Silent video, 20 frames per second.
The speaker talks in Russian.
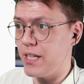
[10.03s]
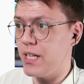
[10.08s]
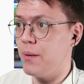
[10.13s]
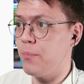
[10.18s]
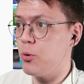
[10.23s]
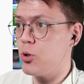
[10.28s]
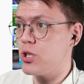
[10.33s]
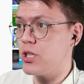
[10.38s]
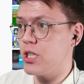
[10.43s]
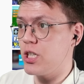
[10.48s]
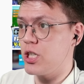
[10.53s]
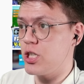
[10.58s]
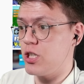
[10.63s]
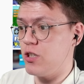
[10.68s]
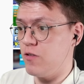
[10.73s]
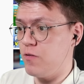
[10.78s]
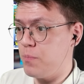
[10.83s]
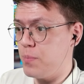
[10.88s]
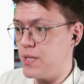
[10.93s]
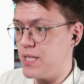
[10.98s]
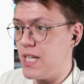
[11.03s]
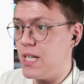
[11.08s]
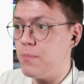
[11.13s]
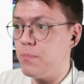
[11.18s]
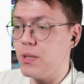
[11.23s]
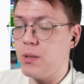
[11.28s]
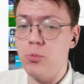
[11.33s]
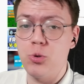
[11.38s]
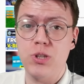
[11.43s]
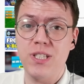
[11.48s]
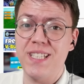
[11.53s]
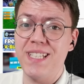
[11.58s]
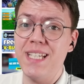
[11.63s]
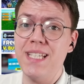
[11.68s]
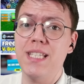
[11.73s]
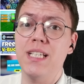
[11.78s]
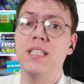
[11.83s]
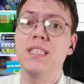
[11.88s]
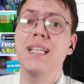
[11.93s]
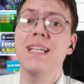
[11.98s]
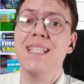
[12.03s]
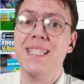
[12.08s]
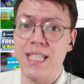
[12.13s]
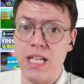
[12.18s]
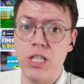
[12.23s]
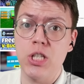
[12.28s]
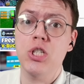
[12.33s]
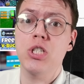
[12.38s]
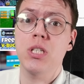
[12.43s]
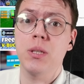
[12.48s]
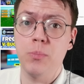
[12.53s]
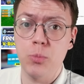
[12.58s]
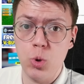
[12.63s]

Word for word: я просто решил вписать, потому что здесь их достаточно